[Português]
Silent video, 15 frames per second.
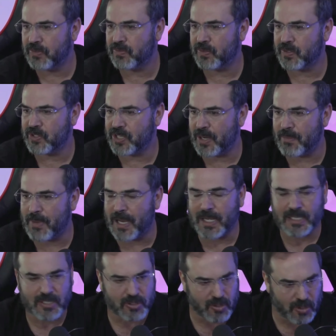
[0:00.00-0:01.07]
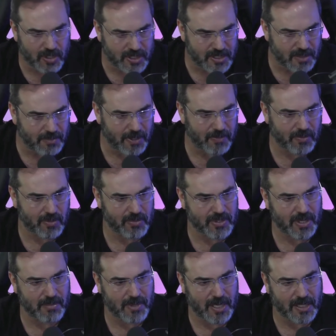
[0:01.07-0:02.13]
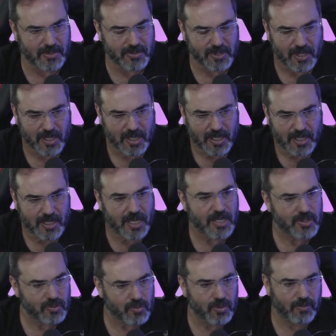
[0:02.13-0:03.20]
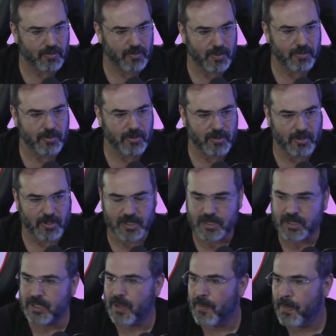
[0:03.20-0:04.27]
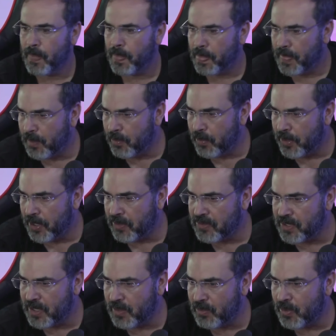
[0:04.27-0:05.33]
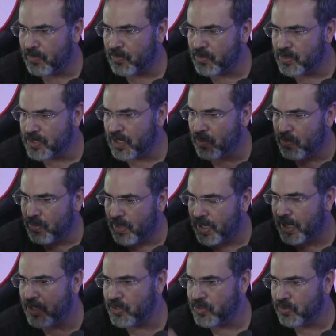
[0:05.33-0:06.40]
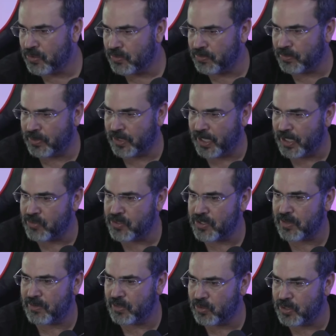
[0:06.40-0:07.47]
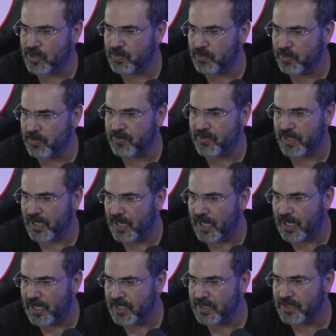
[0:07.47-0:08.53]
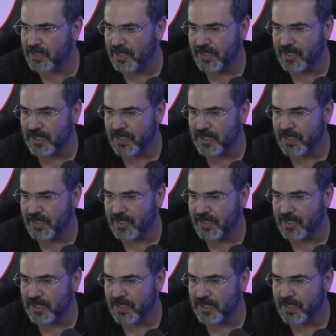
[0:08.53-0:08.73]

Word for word: foram chamadas, nós também fomos chamados, e a escolha foi por nós. Depois nós fizemos uma fusão com a Crediufo, que é dos servidores uhum. públicos federais